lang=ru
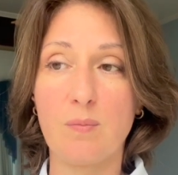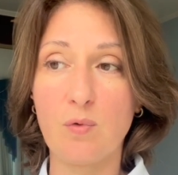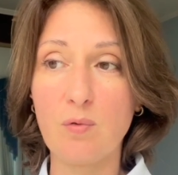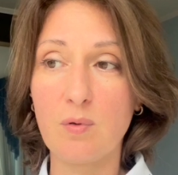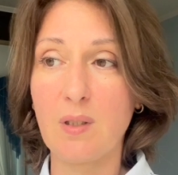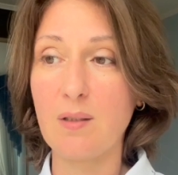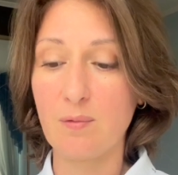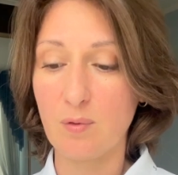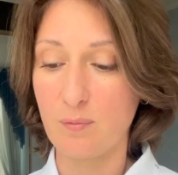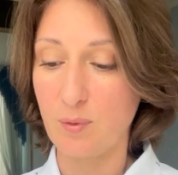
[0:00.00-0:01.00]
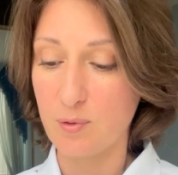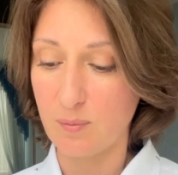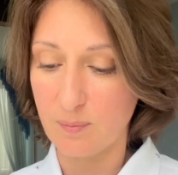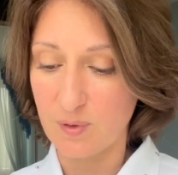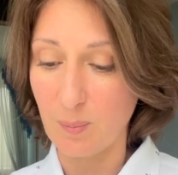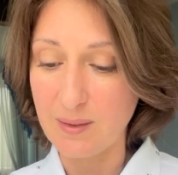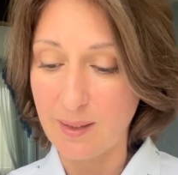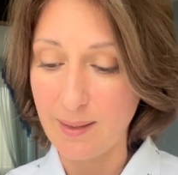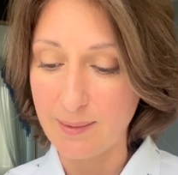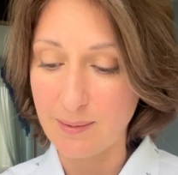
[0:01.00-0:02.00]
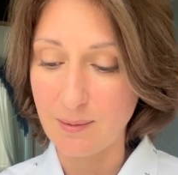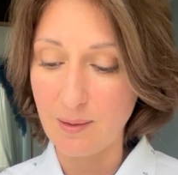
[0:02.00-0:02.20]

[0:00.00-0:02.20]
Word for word: Ну вот надо, вот, в общем, смотреть,